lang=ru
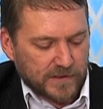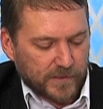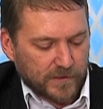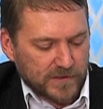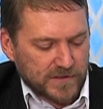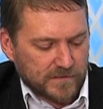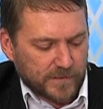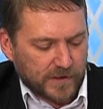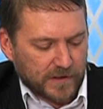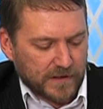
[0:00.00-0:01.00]
пророчества
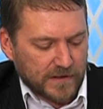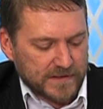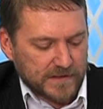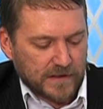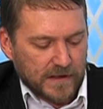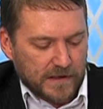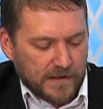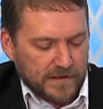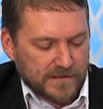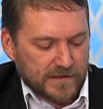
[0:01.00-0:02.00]
прекратятся,
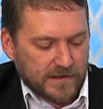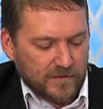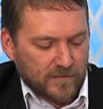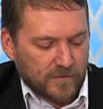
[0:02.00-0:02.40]
и языки